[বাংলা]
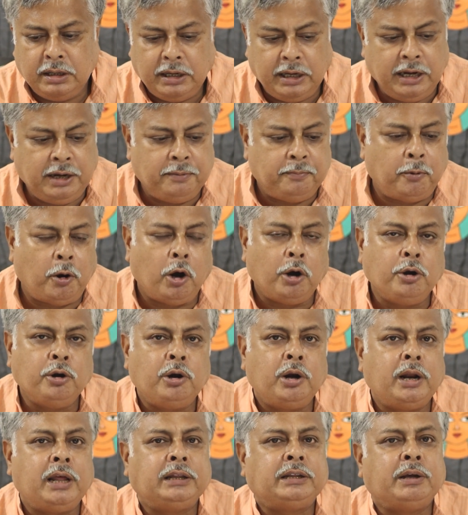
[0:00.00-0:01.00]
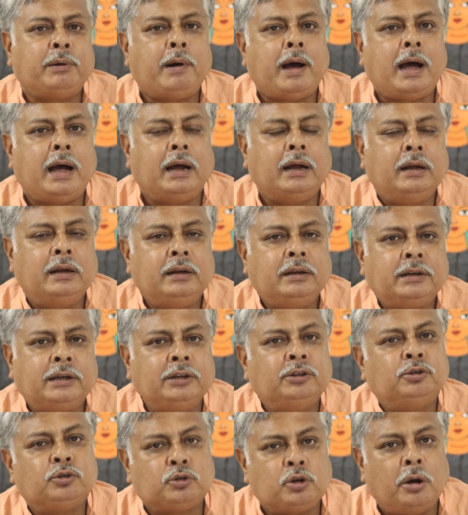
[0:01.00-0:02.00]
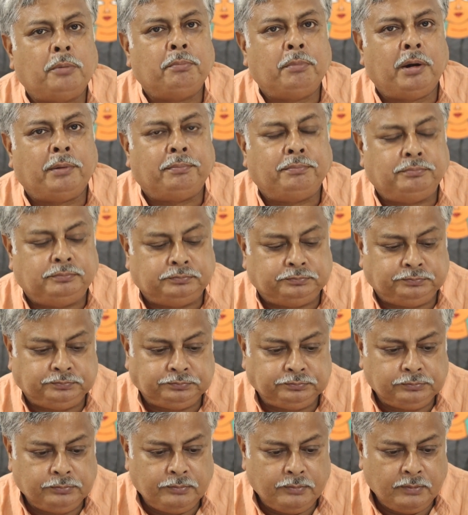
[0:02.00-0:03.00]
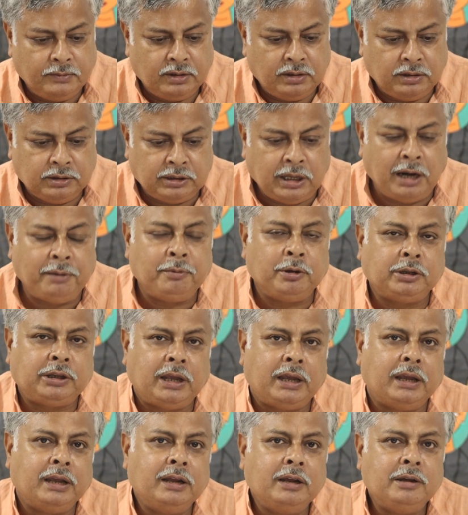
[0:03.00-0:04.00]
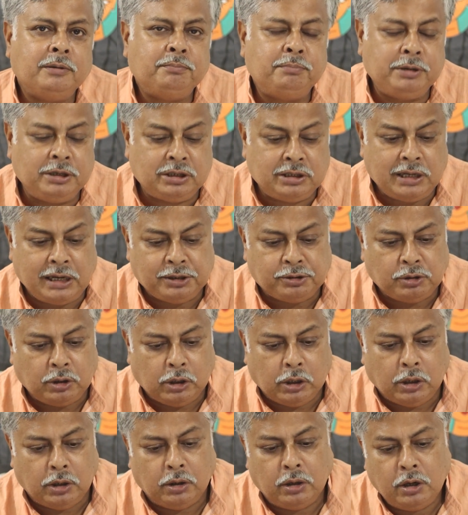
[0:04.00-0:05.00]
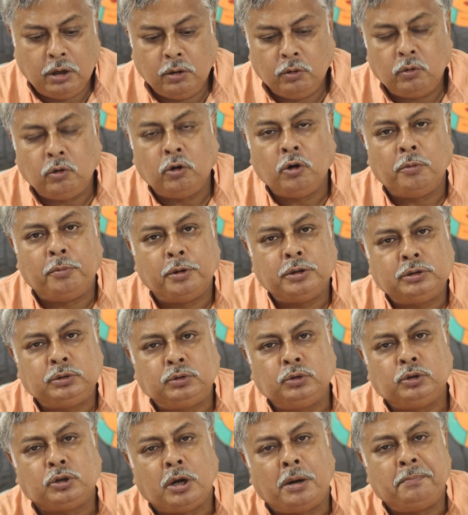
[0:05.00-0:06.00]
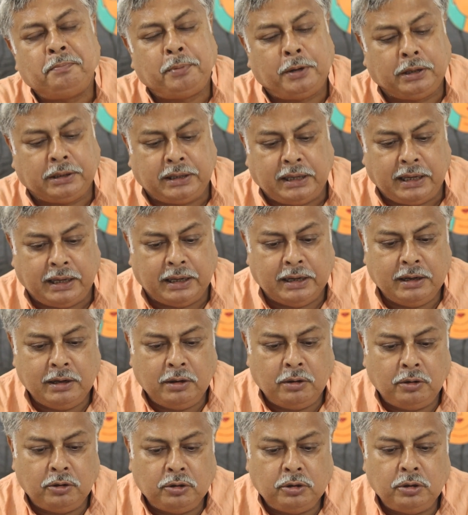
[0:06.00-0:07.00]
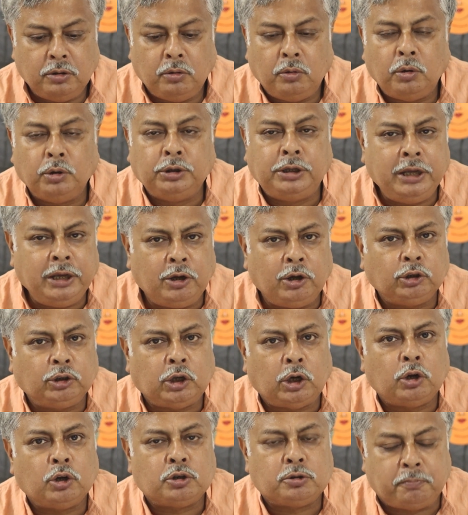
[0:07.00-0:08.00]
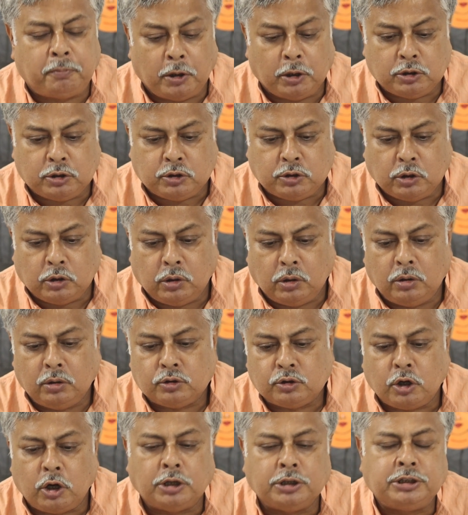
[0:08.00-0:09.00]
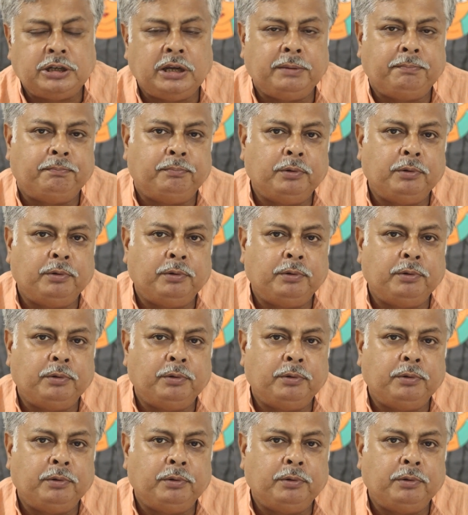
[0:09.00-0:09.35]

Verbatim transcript: এর বর্ণনা দেওয়া কিন্তু সম্ভব তার মতে বিশ্বাস হলো কোনো বস্তু সম্পর্কে অধিকতর স্পষ্ট সজীব